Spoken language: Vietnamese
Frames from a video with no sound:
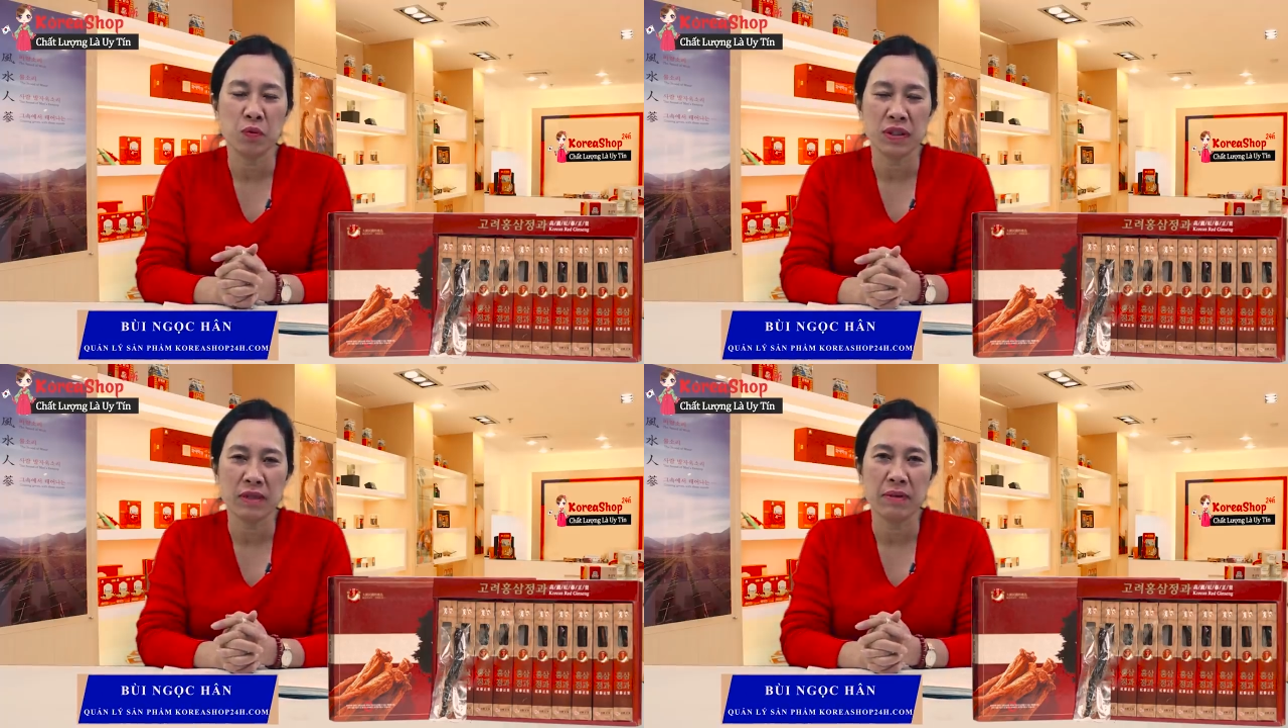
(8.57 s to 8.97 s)

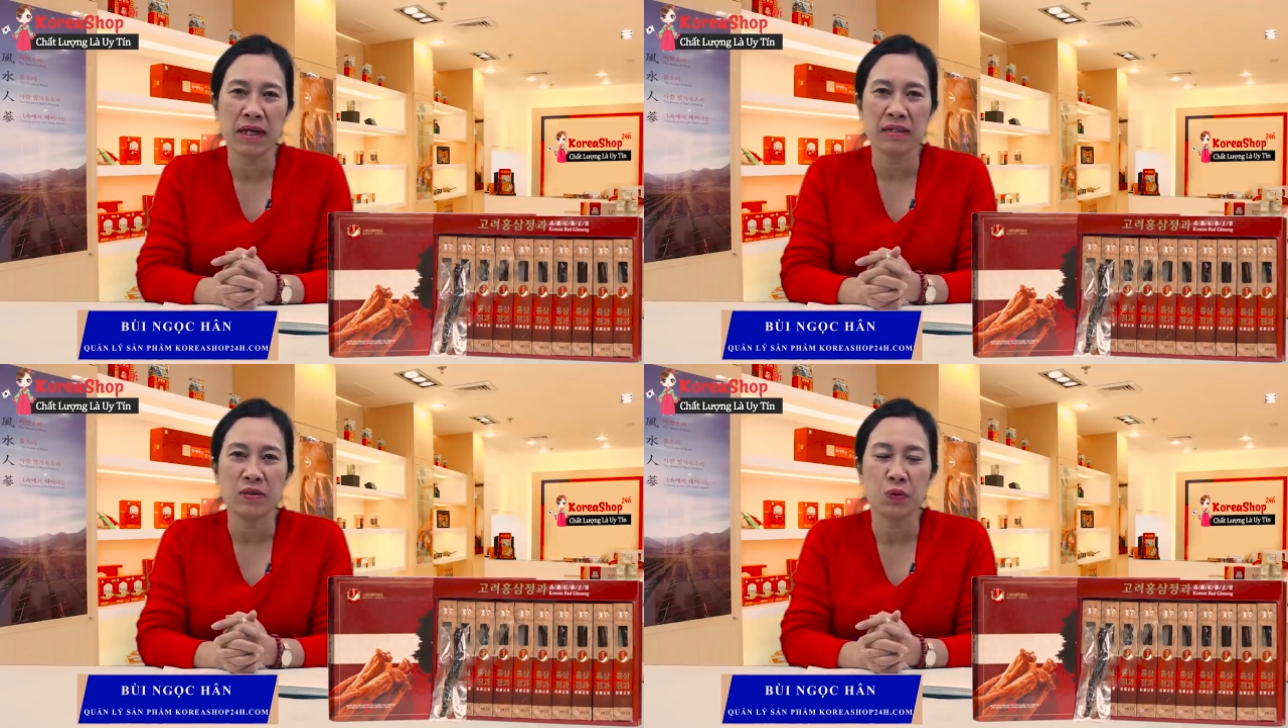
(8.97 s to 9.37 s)
của trang bán
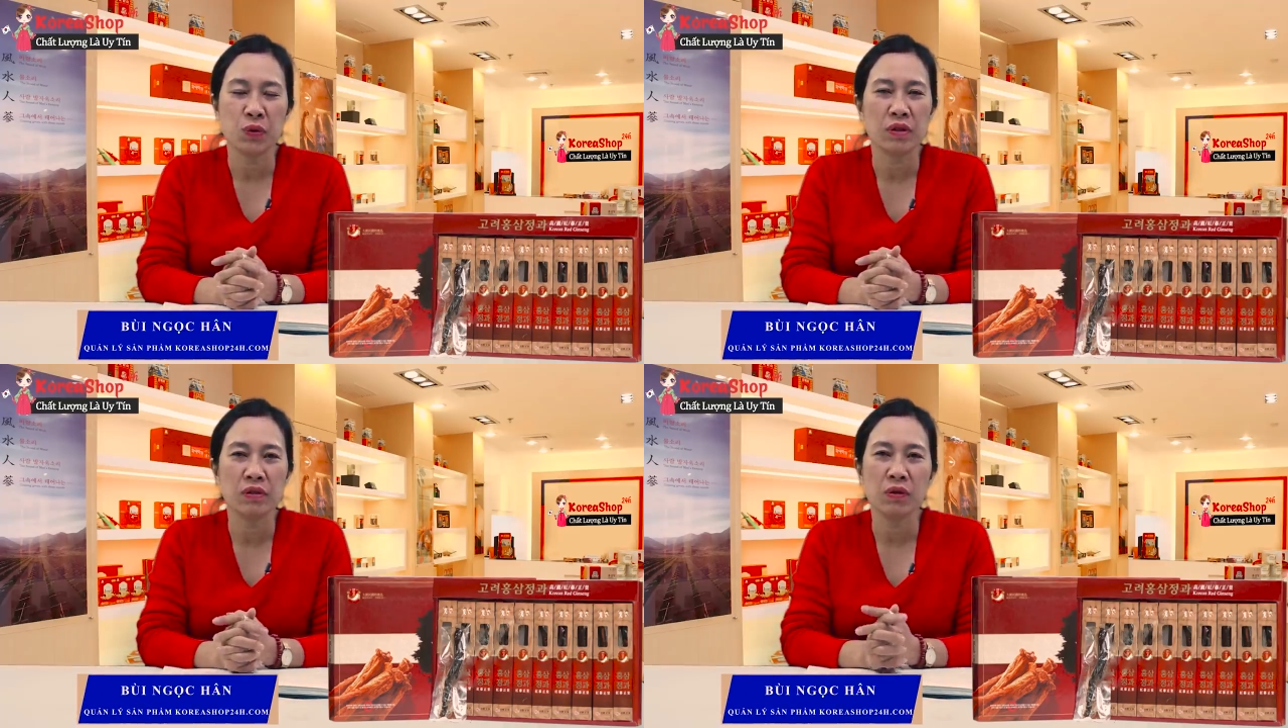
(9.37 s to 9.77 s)
hàng trực
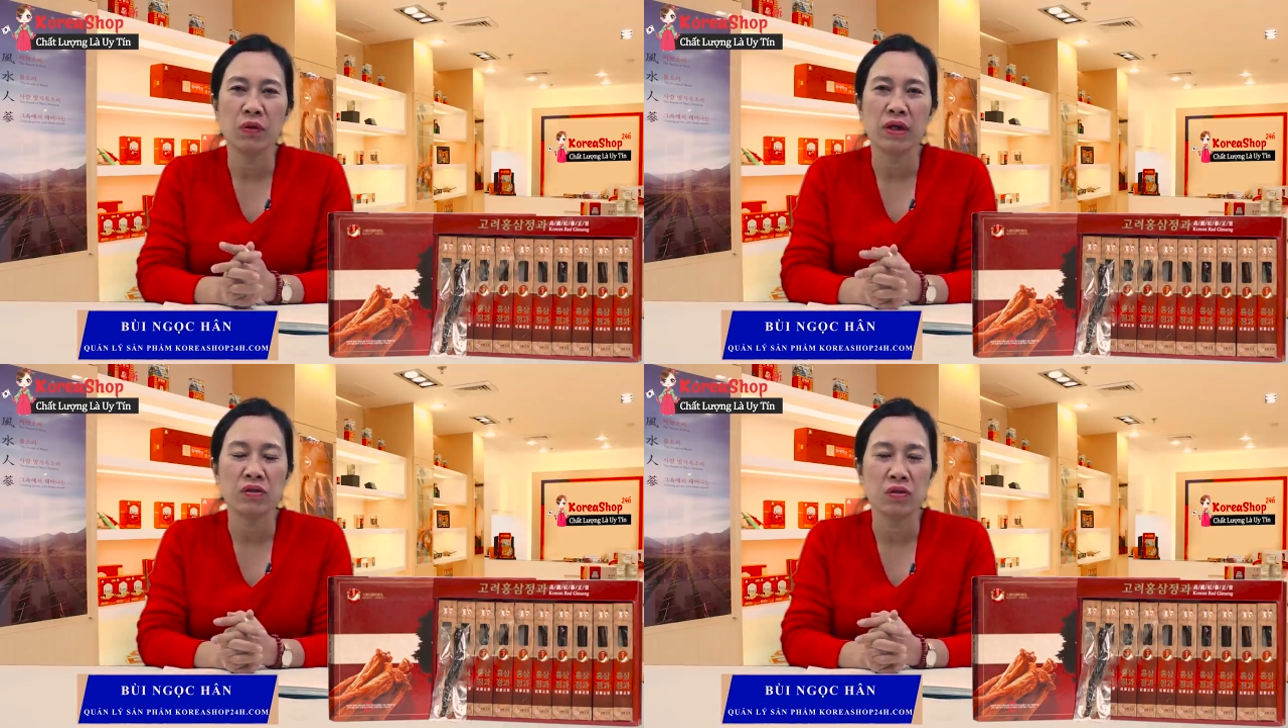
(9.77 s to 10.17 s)
tuyến
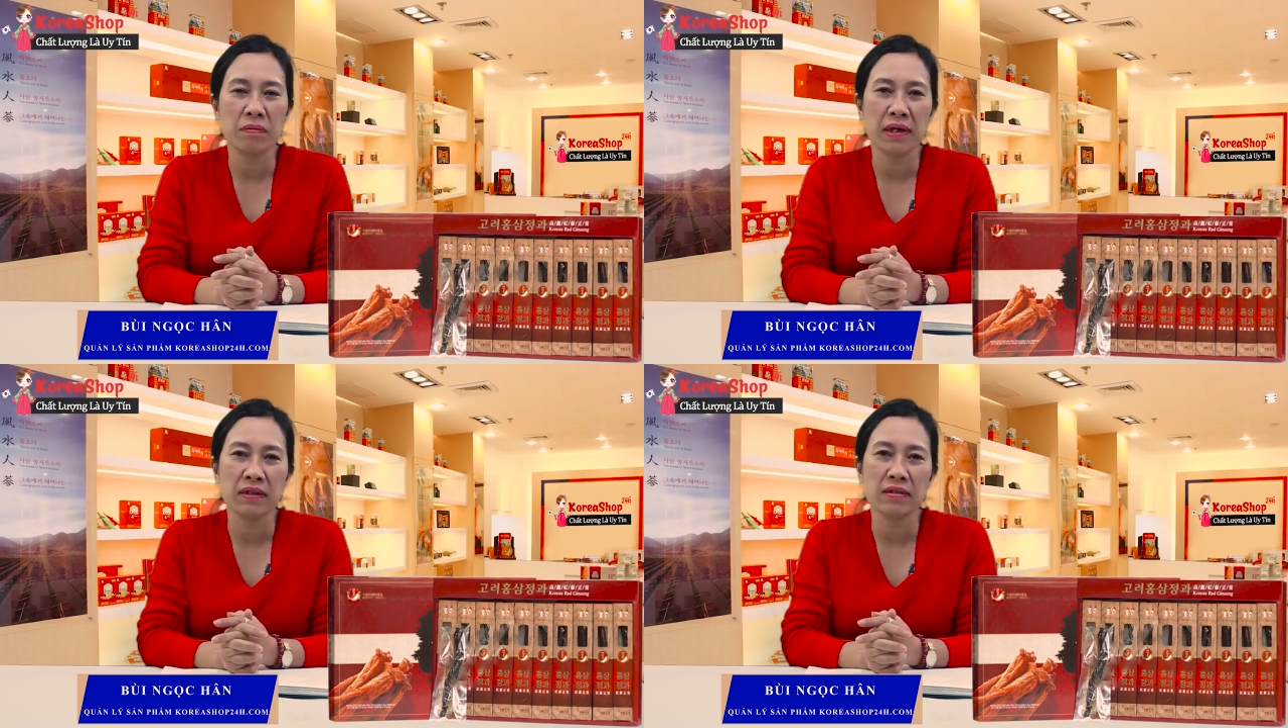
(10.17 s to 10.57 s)

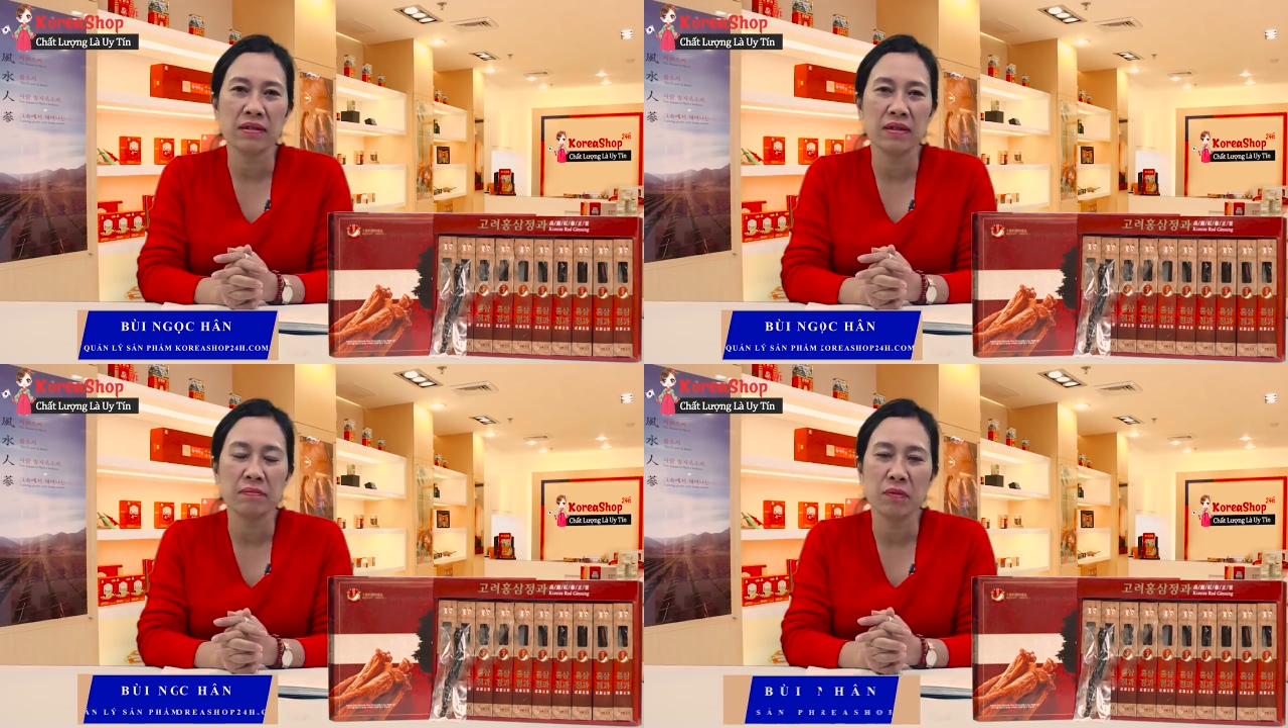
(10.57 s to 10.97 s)

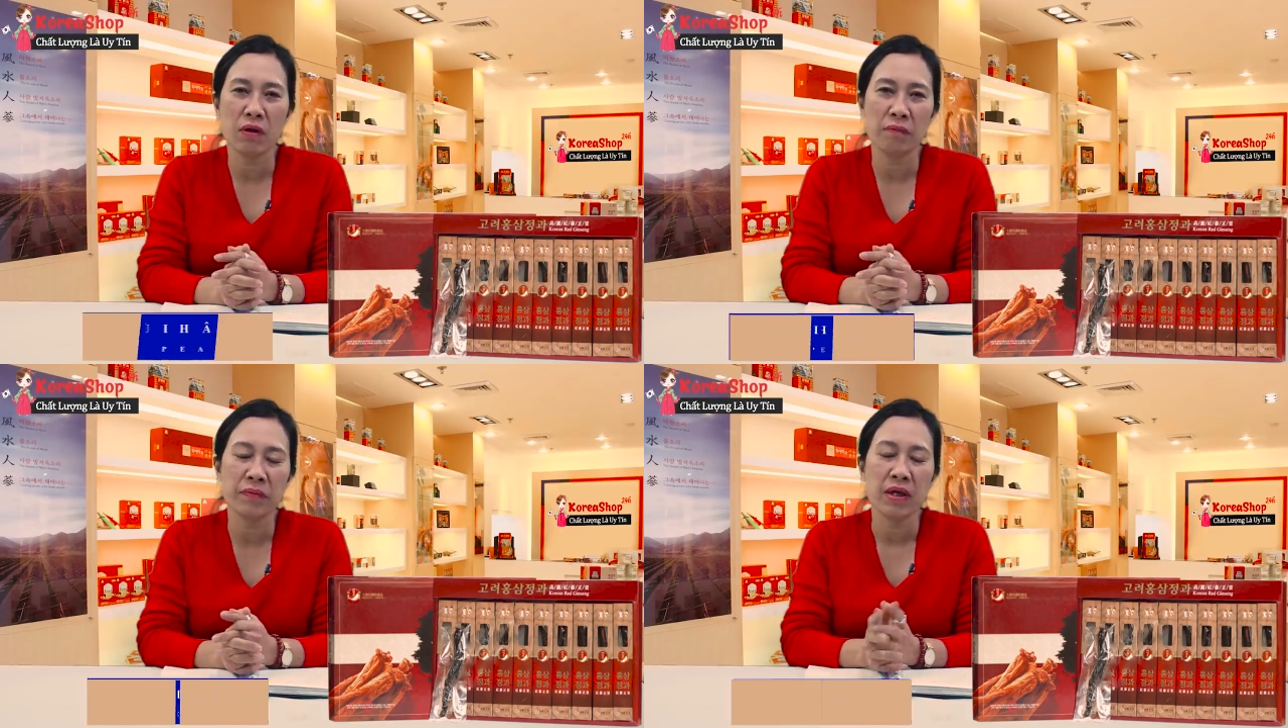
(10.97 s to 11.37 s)

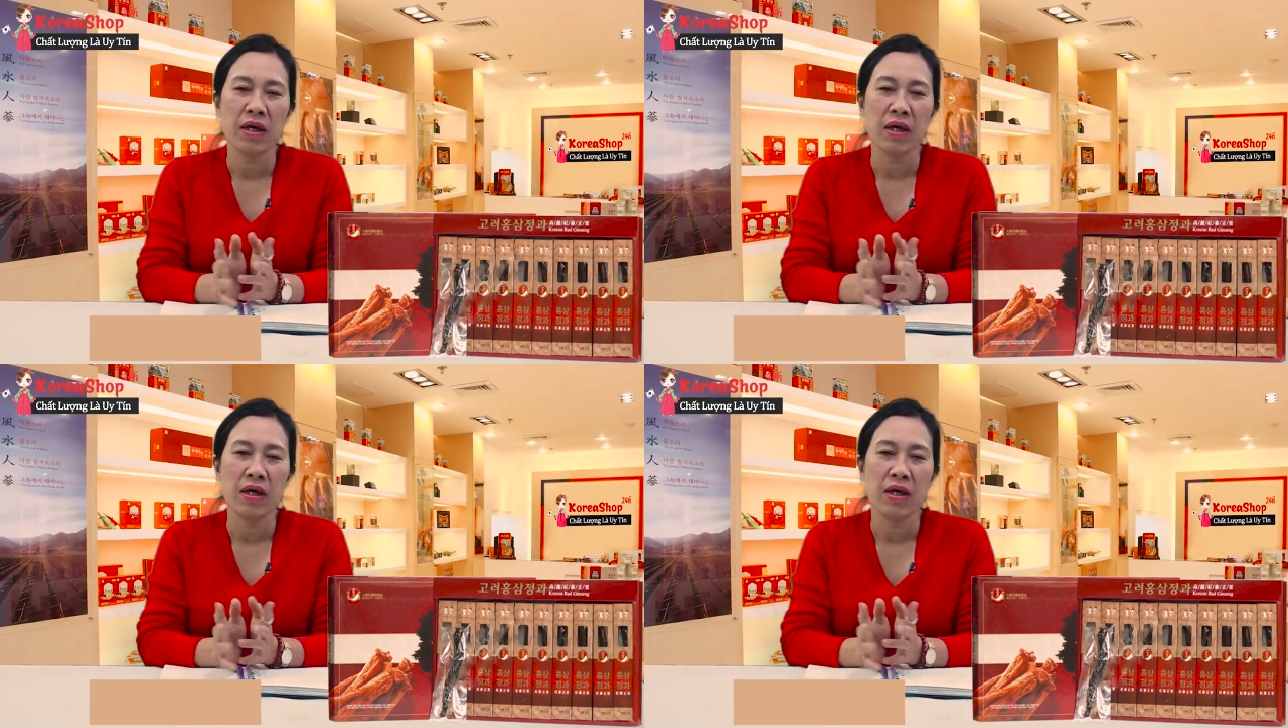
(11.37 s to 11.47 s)
KoreaShop24h.com.